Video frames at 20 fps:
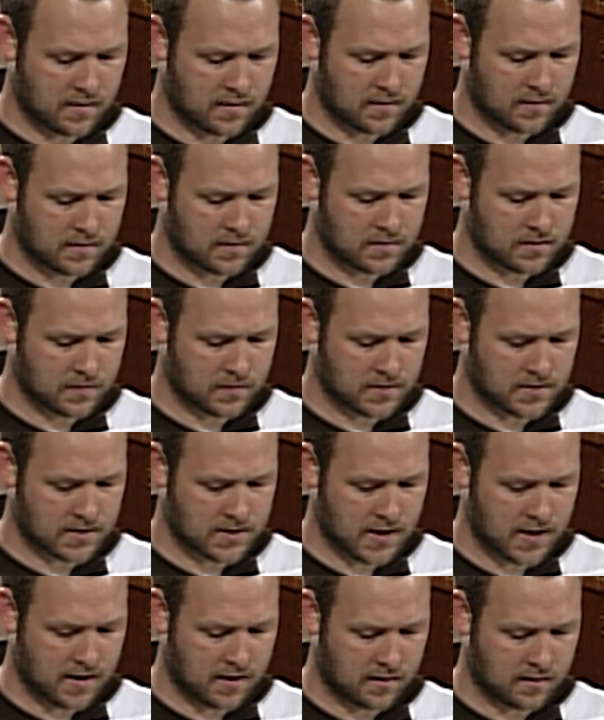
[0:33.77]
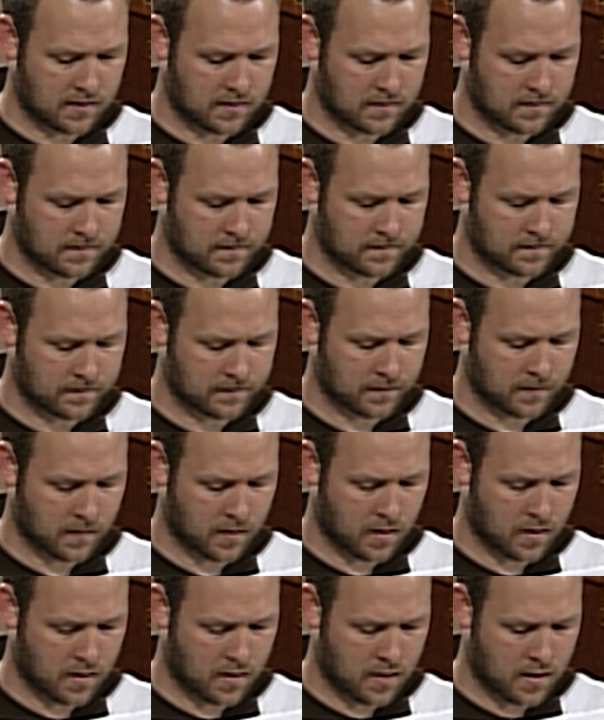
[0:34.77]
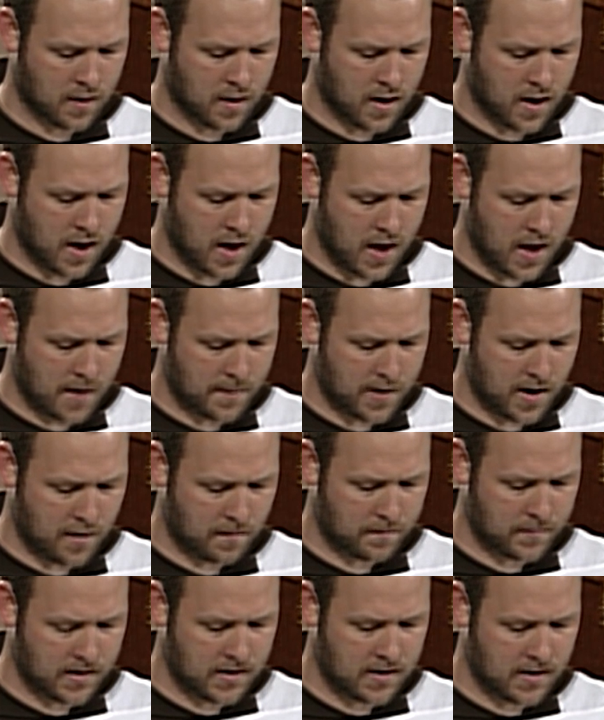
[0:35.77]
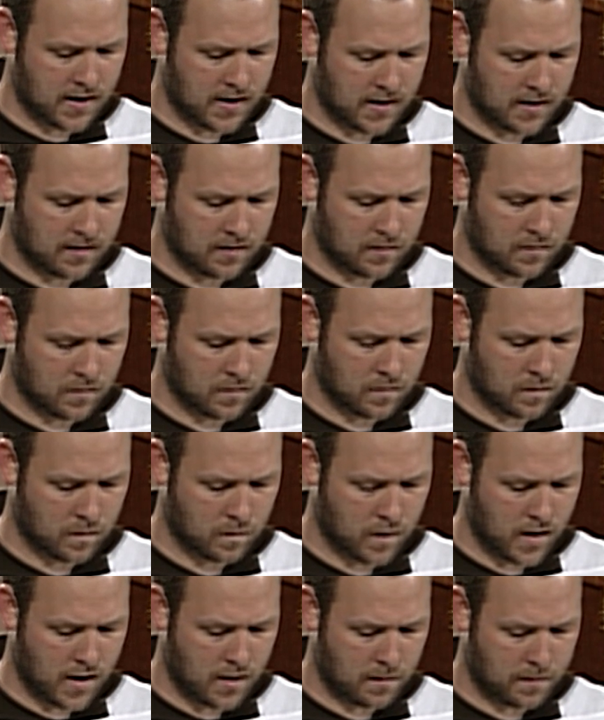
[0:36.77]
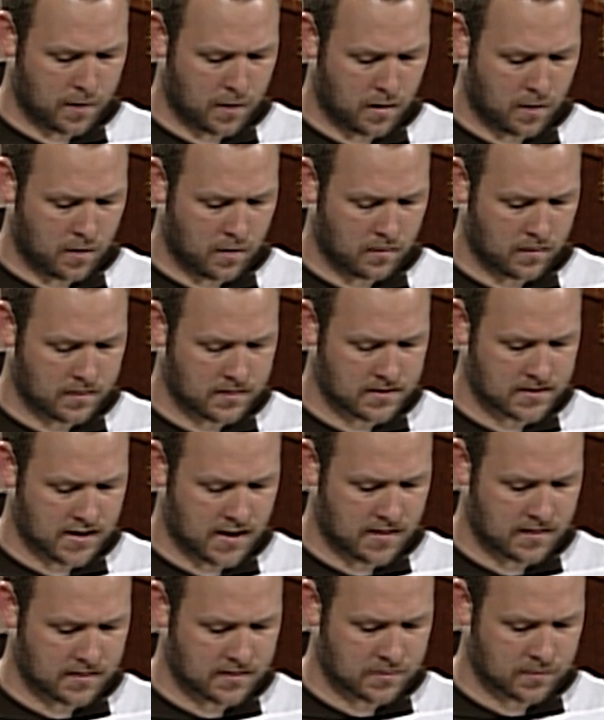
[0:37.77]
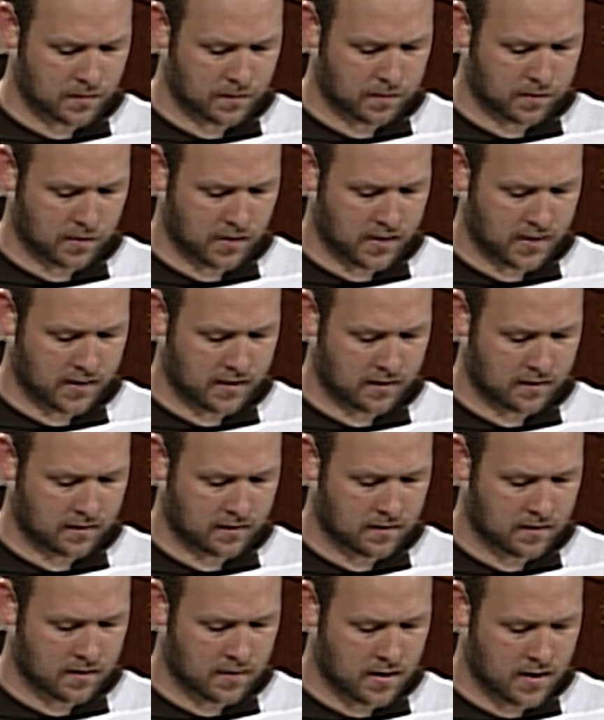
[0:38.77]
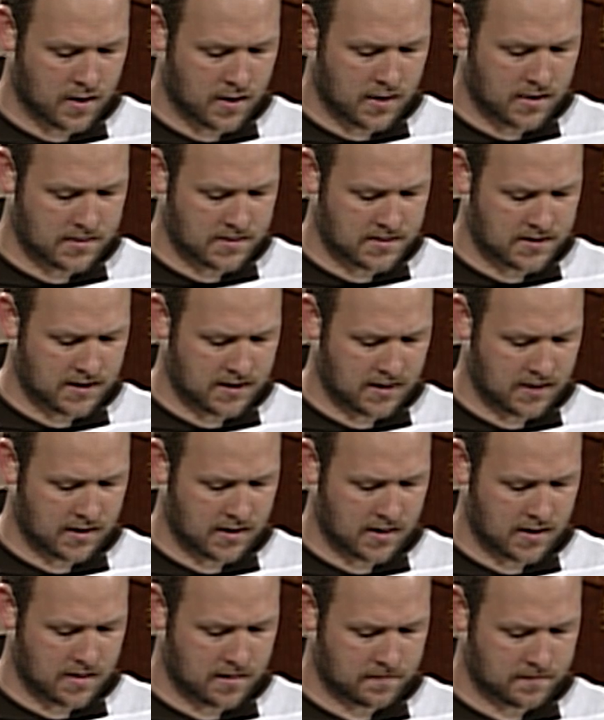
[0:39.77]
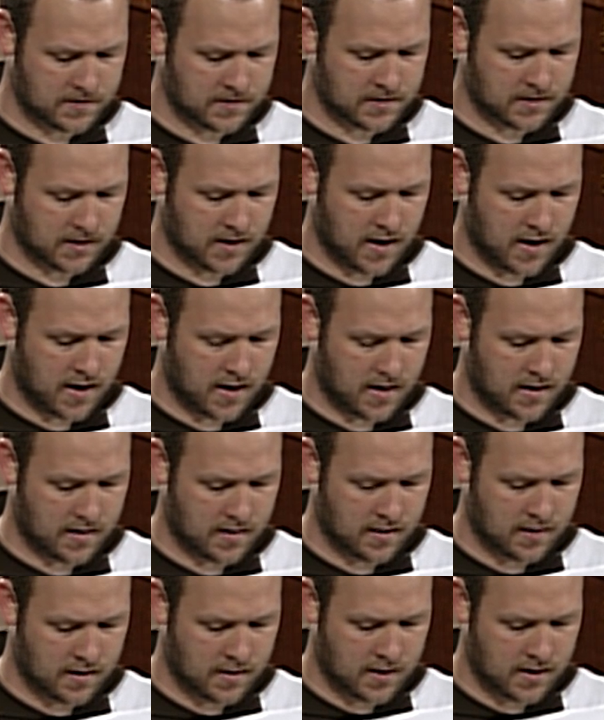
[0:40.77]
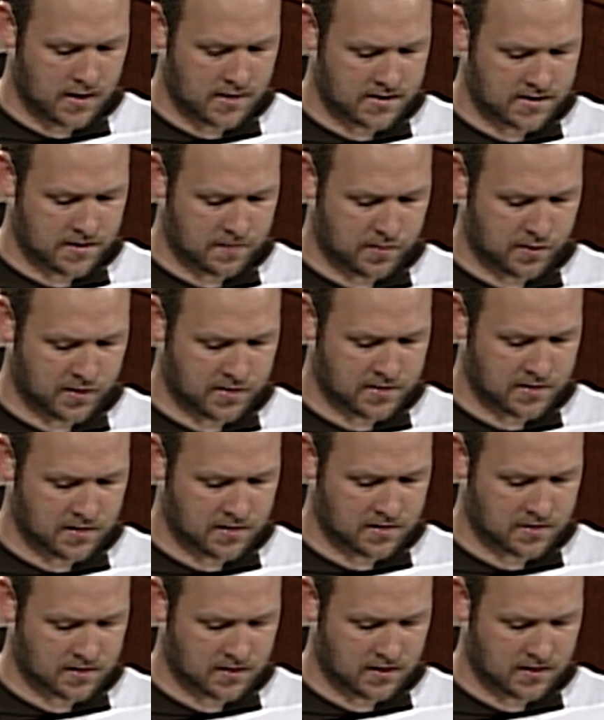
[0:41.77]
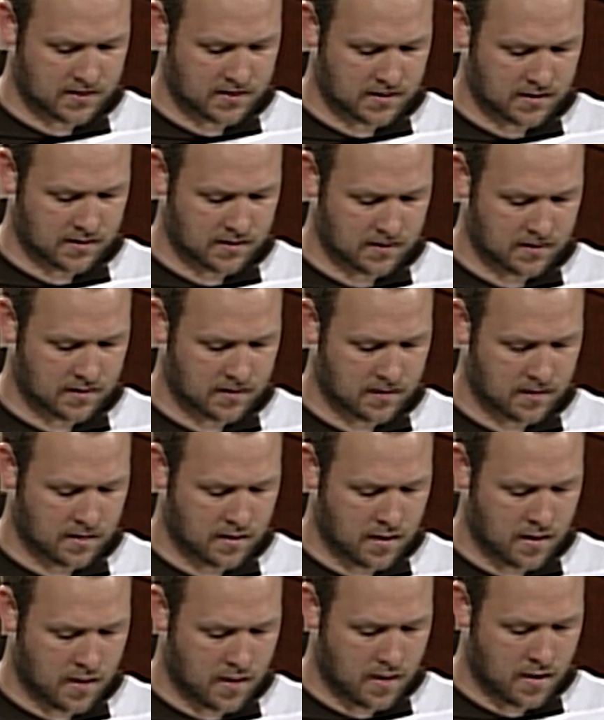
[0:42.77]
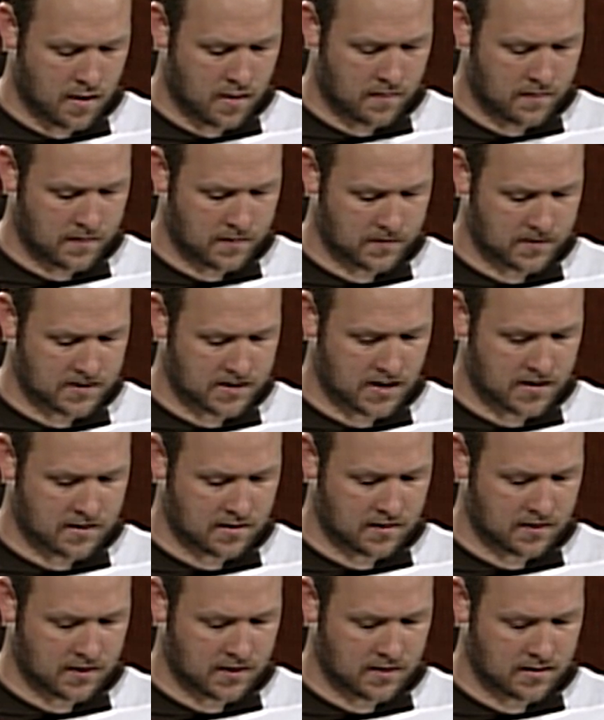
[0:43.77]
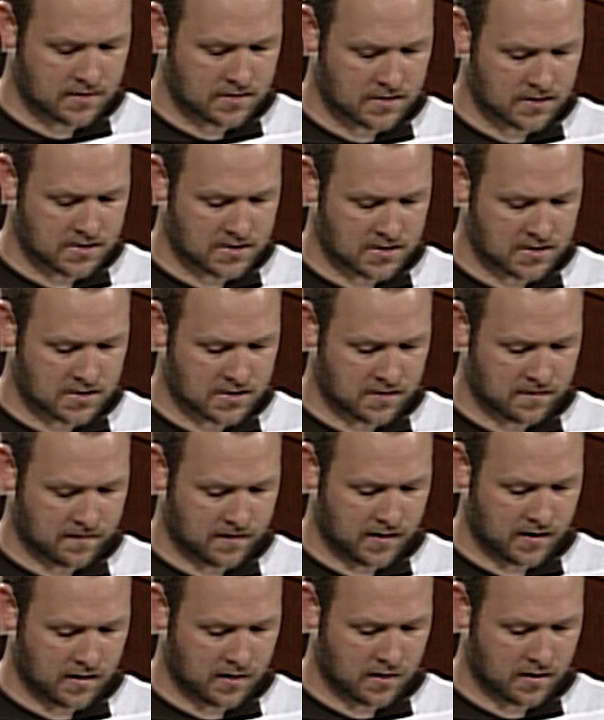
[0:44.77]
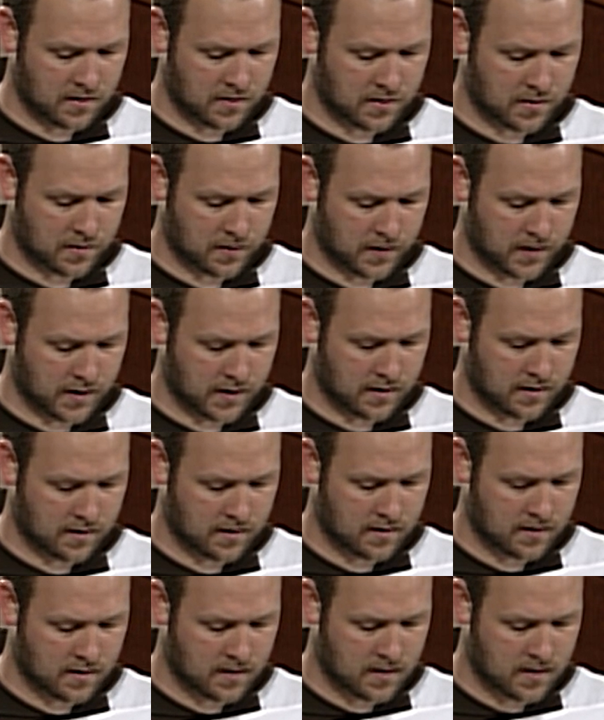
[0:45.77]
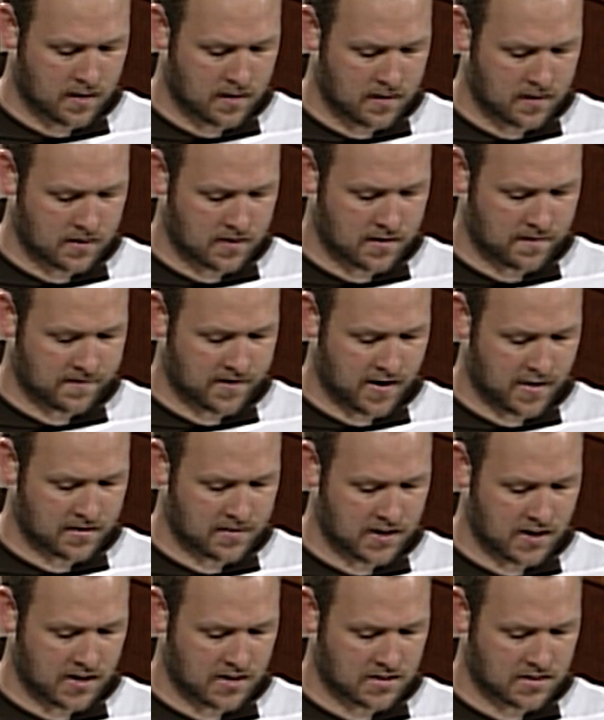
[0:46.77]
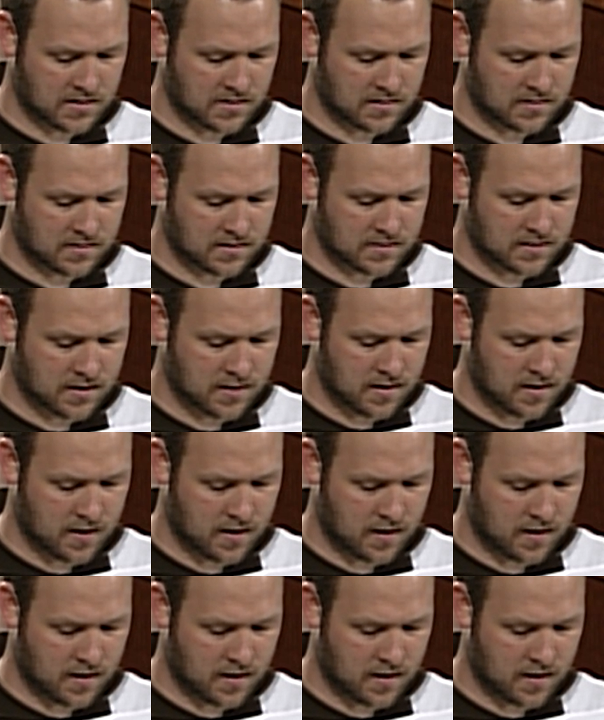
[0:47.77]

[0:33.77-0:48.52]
A eso de medianoche, Pablo y Silas oraban cantando himnos a Dios. Los otros presos escuchaban. De repente vino una sacudida tan violenta que temblaron los cimientos de la cárcel. Las puertas se abrieron de golpe